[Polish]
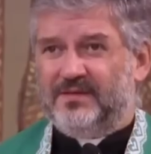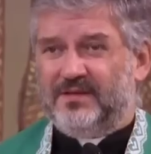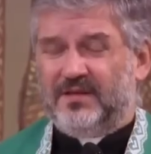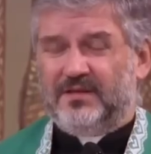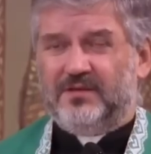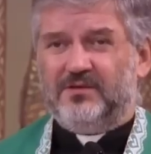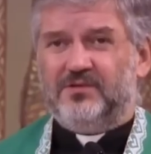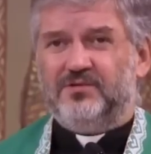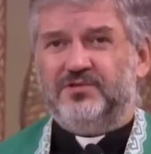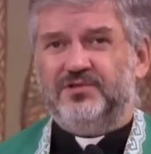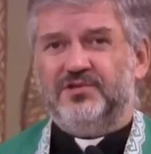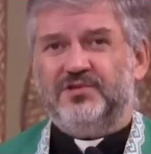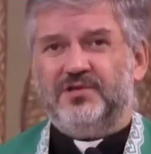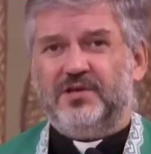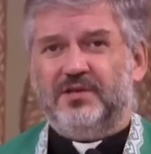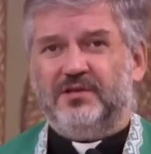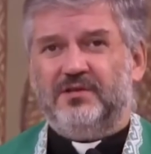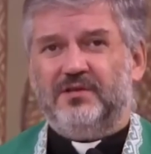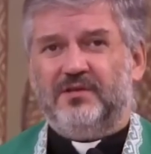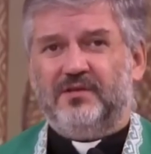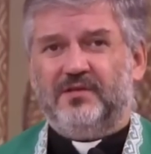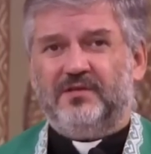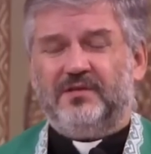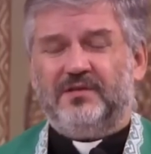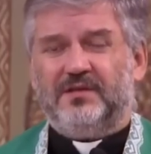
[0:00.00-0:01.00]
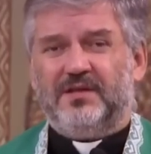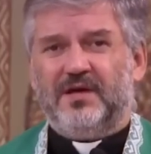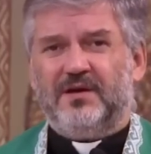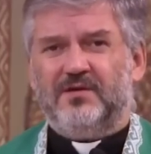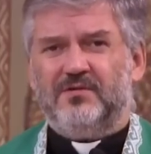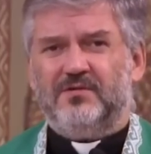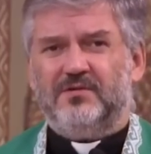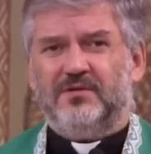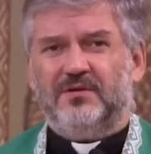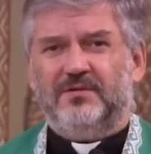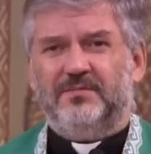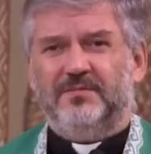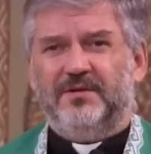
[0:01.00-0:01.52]
Dlatego dzisiaj to jest
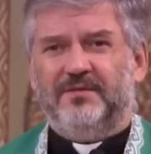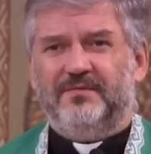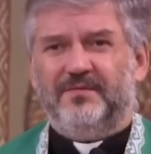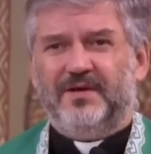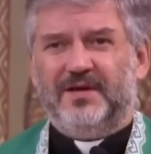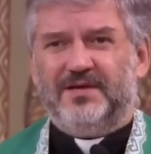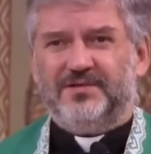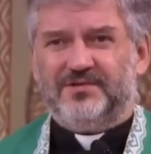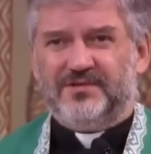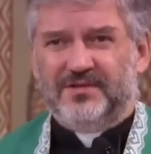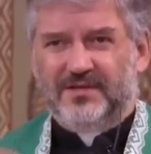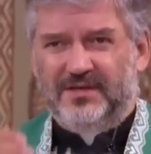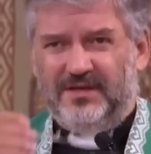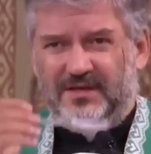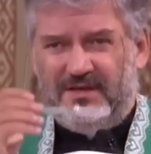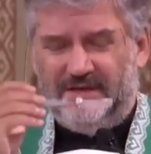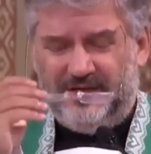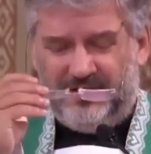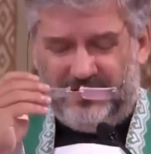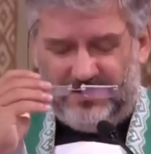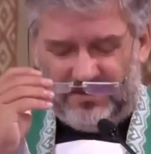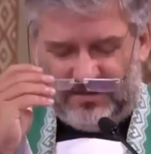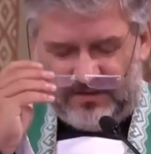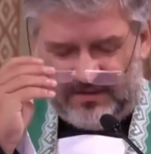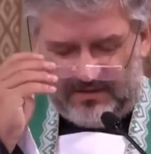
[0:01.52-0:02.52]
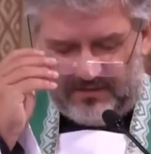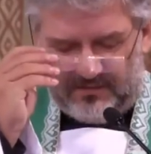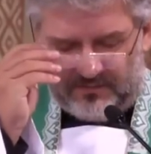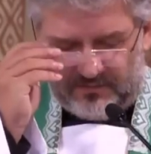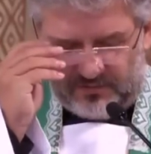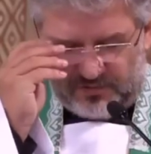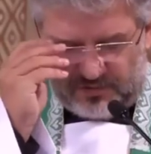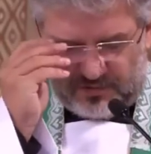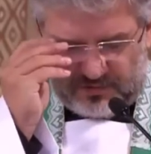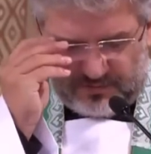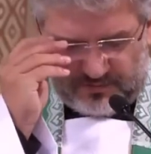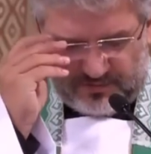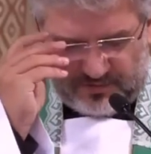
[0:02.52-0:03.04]
tak ogromnie ważne
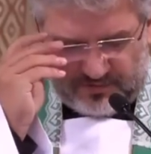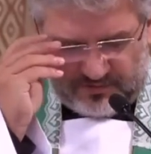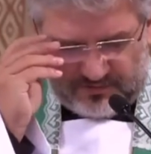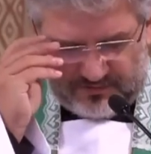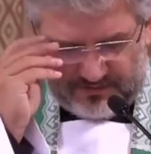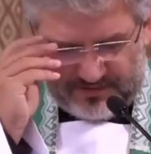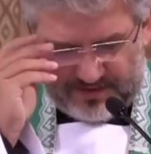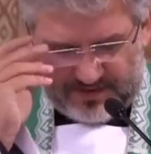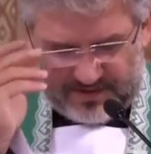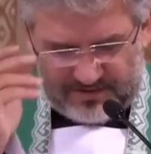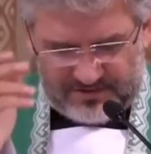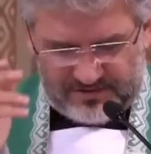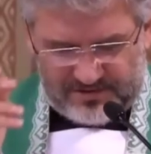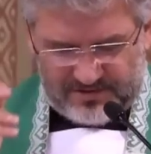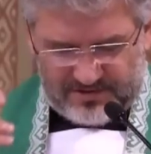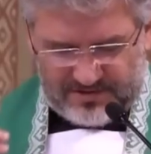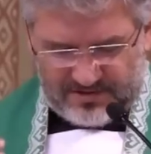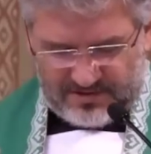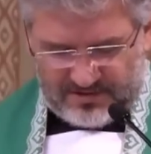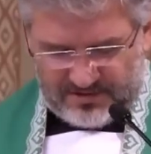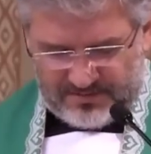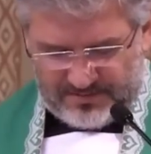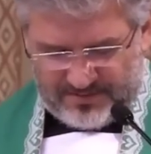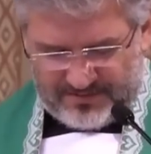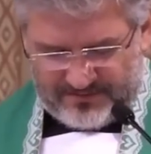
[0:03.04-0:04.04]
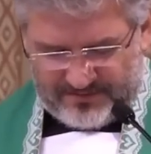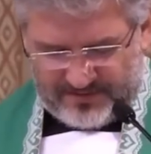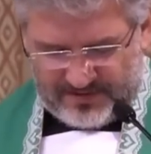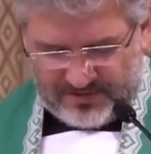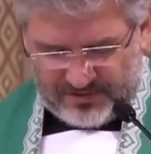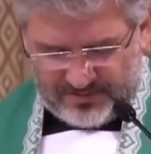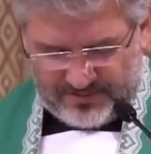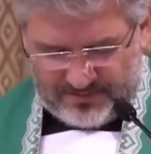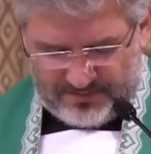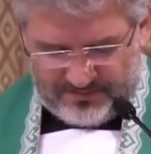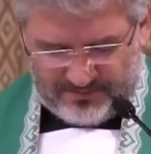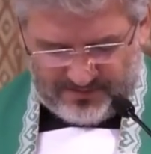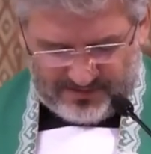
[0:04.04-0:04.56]
zwróciło moją uwagę dzisiaj, jak
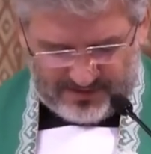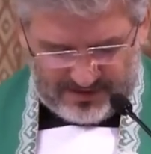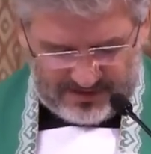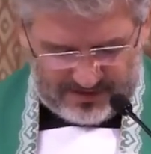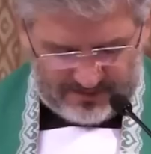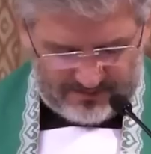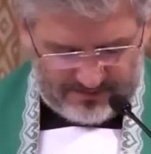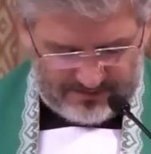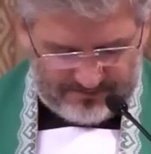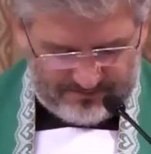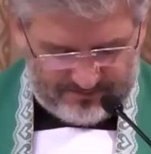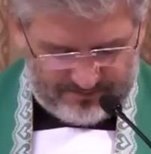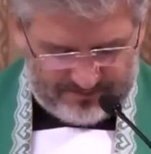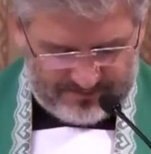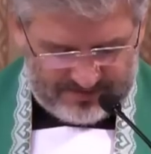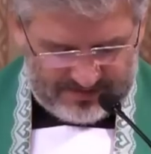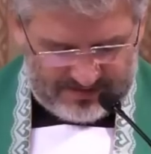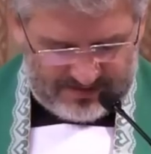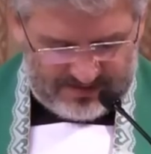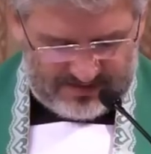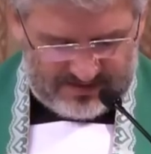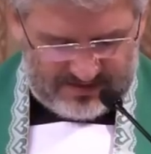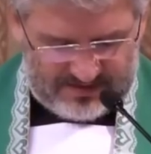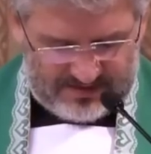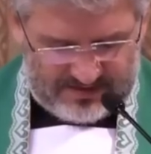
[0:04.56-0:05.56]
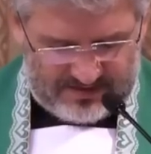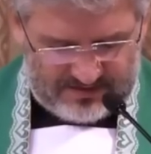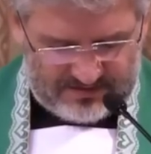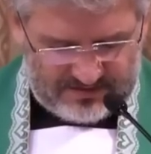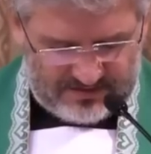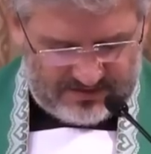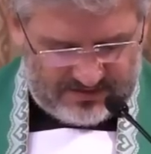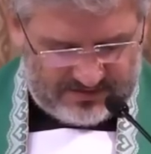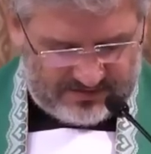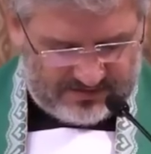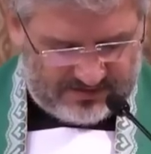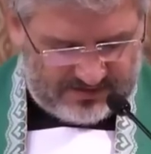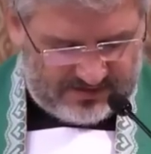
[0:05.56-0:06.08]
śpiewaliśmy psalm,
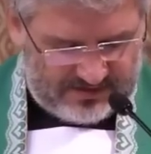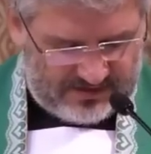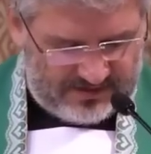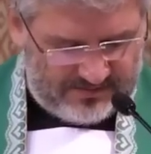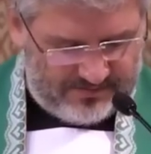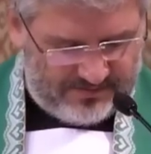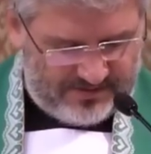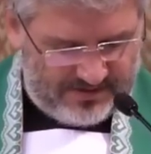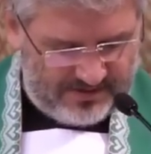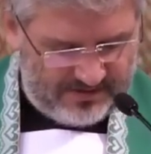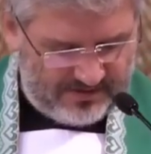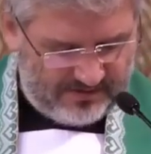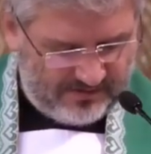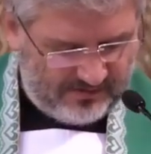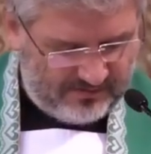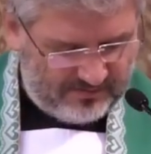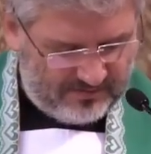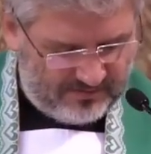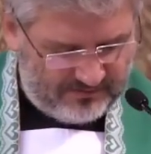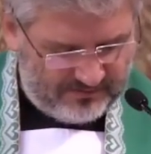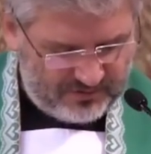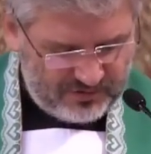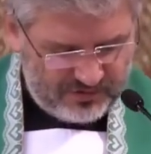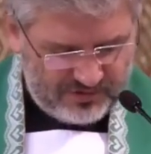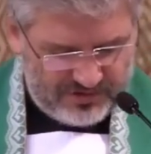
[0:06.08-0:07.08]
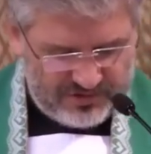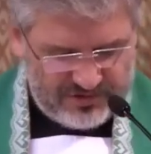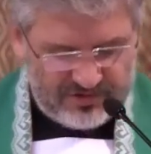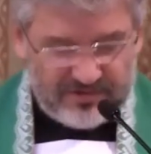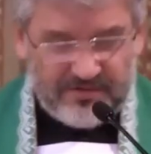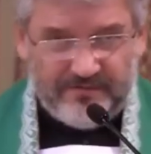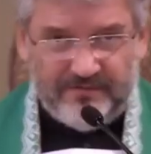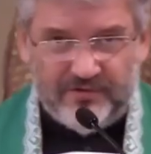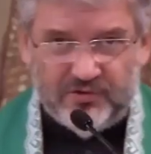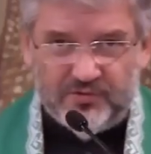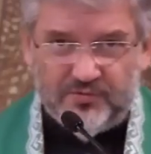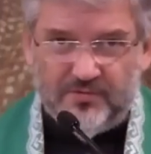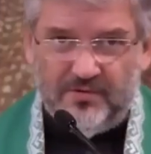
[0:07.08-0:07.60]
że jest takie piękne słowo,
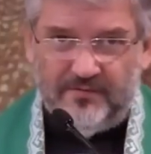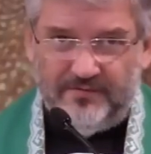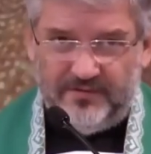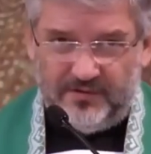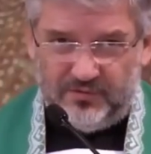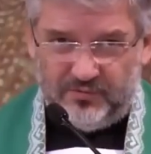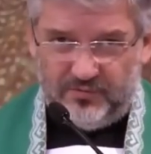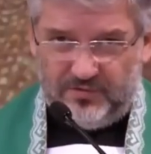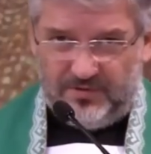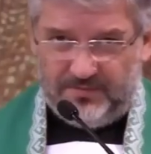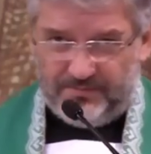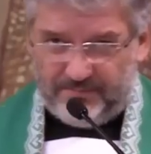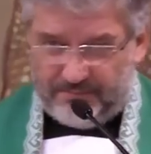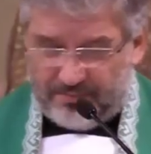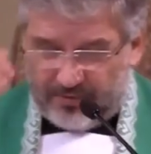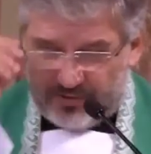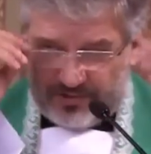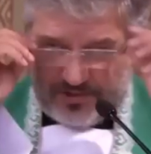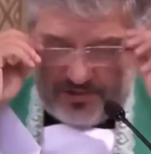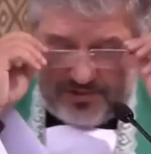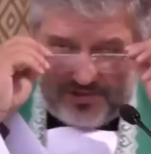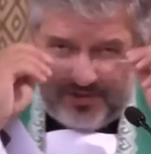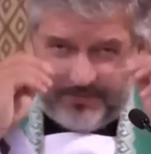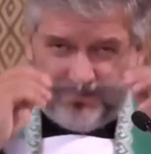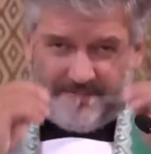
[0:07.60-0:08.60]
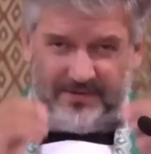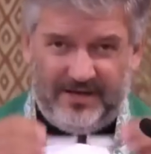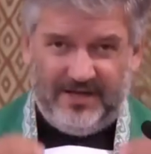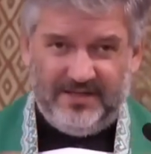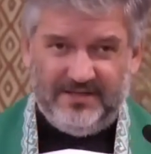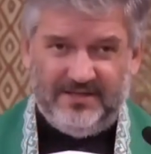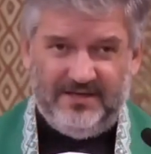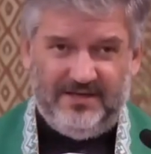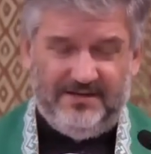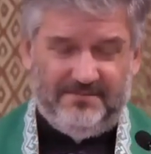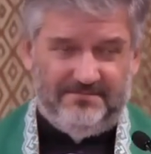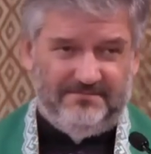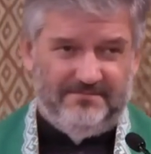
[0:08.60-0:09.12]
szczęśliwy człowiek, który boi się
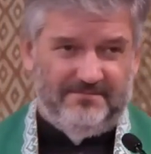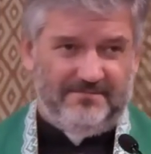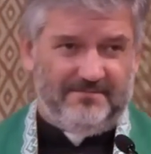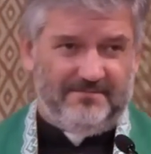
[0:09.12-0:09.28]
Pana.